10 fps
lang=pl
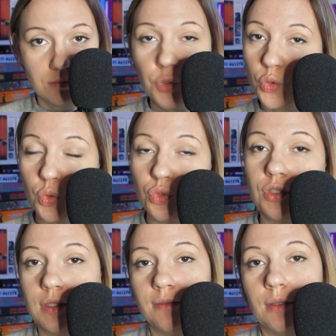
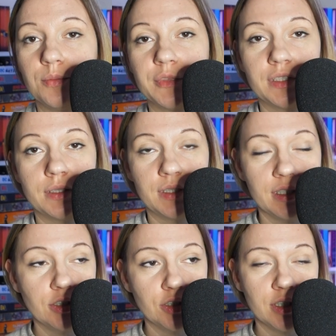pokrótce Wam
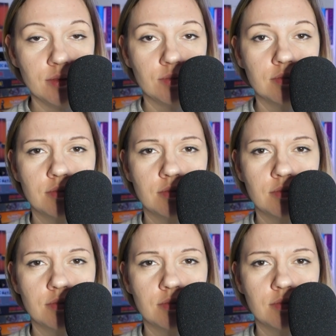streszczę.